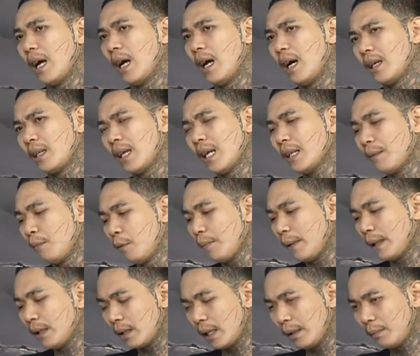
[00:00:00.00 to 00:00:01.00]
ถ้าสมมุติเป็น
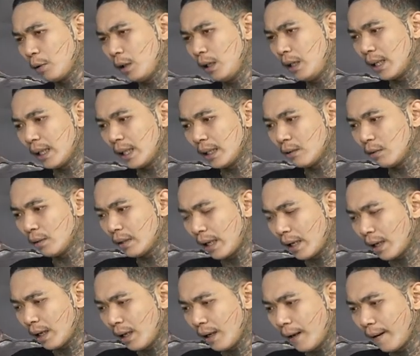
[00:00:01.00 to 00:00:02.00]
คลิปช่วยเหลือเนี่ยส่วนใหญ่
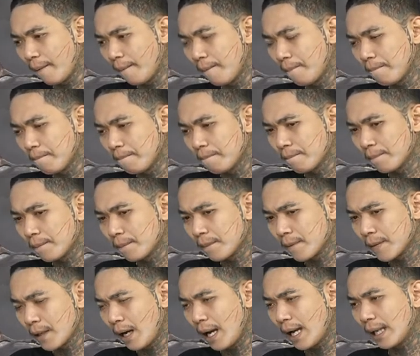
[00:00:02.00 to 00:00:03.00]
ก็อ
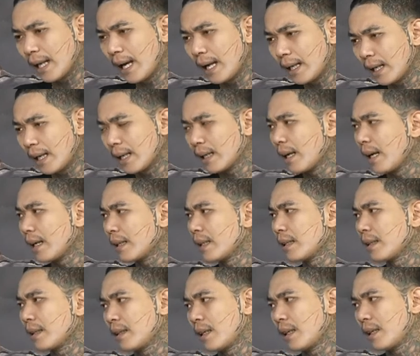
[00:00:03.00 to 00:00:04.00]
ก็อาจอาจอาจอาจ
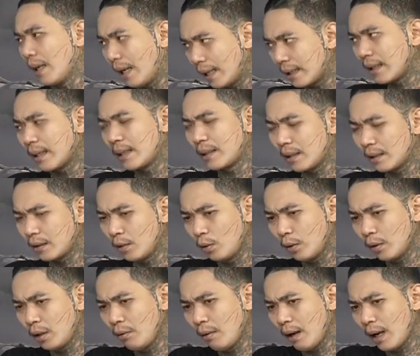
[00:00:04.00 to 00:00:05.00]
จะอาจจะดู
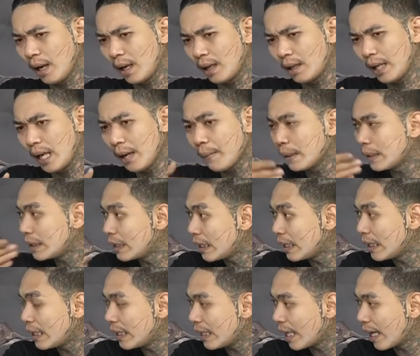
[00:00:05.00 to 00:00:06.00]
ที่ว่าเลขบัญชี
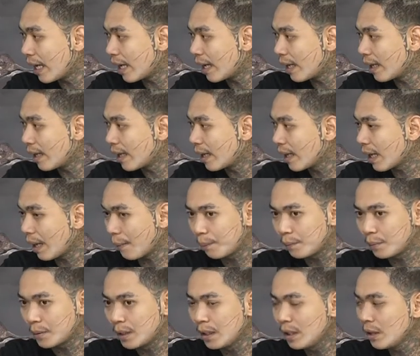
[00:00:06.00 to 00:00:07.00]
เนี่ย กับ
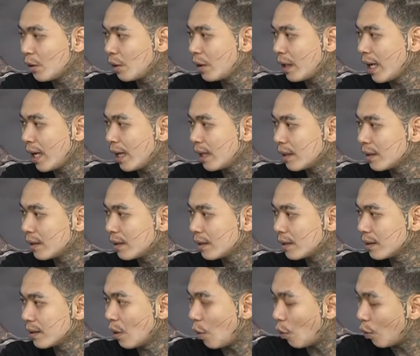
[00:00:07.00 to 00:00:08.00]
ชื่อคนเนี้ย
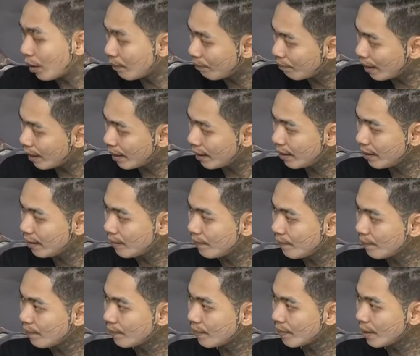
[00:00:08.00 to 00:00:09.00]
ตรงกันไหมห
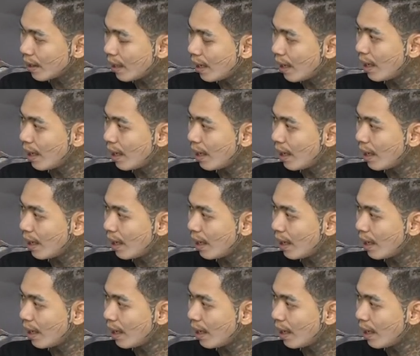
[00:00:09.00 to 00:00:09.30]
นึ่งแปดห้า